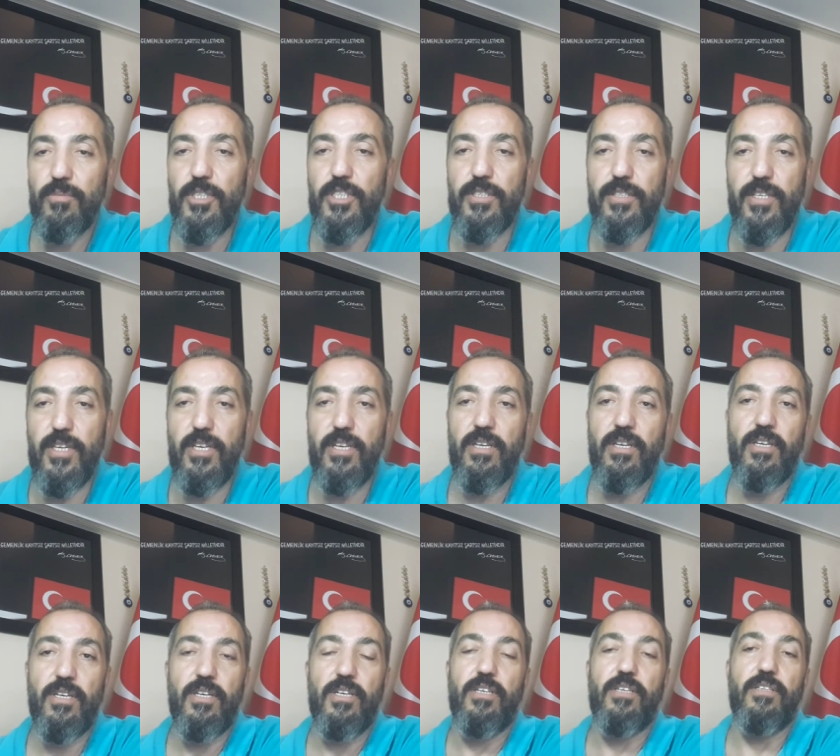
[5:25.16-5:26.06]
Biz de
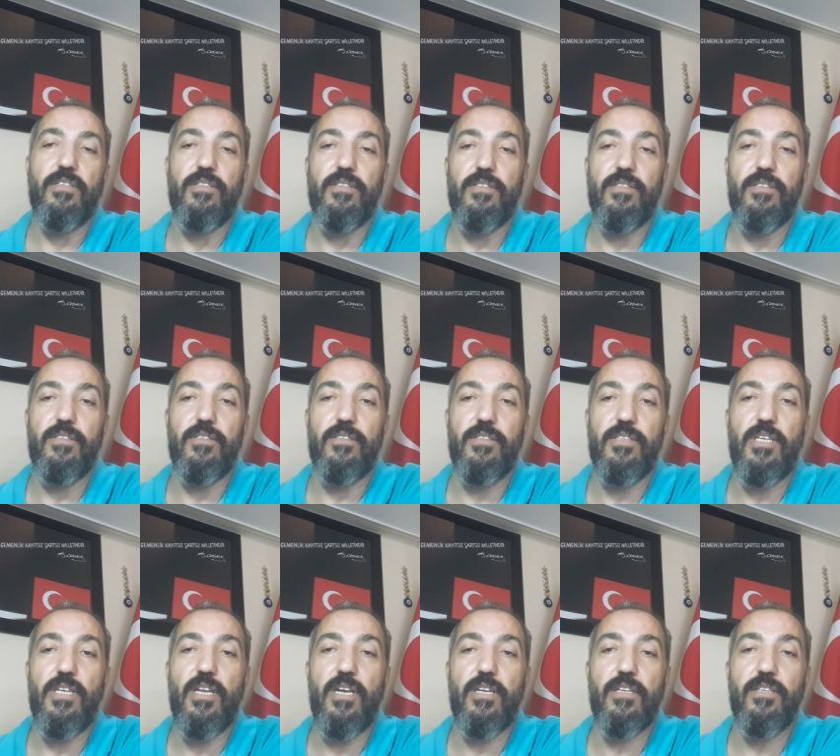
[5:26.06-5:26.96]
e,
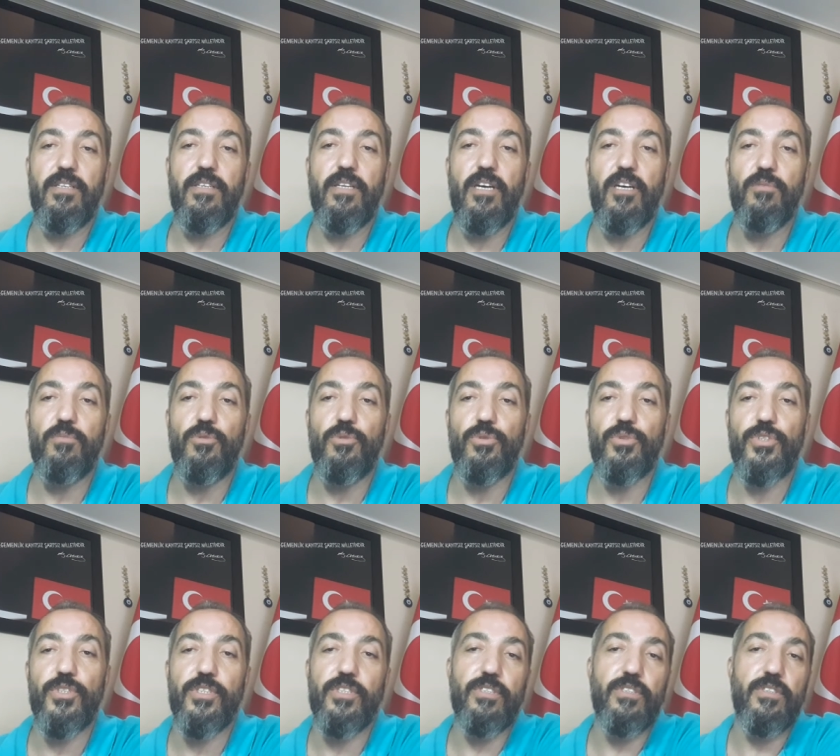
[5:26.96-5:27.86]
ileride daha büyük
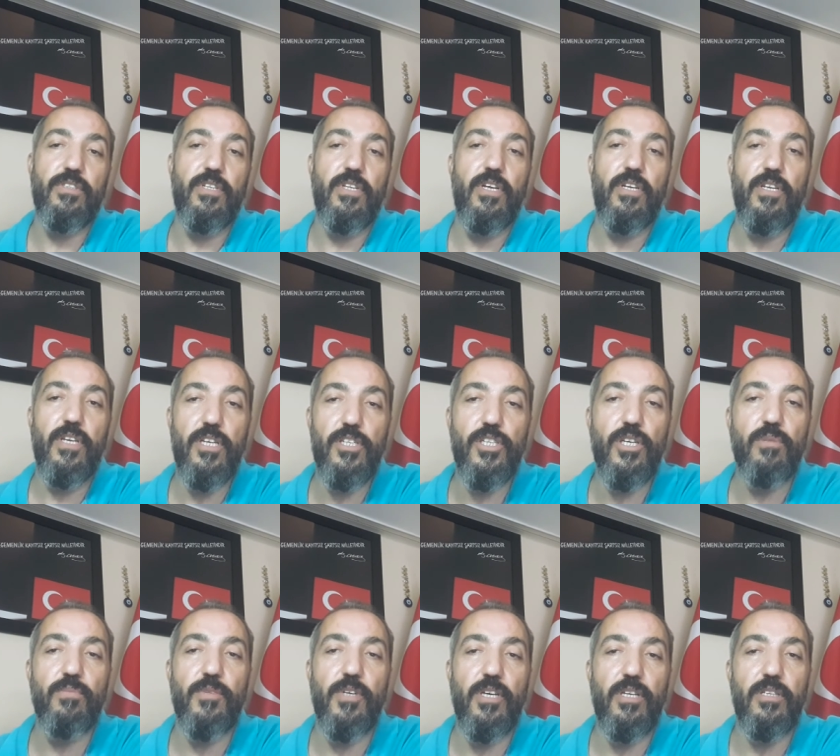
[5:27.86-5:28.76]
sıkıntılar
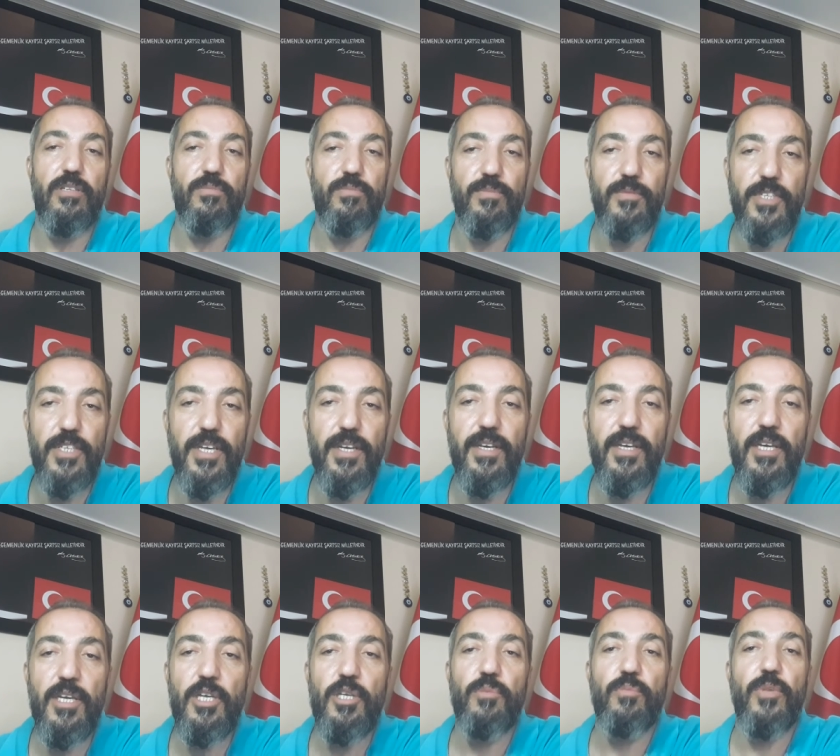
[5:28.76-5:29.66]
yaşamayalım diye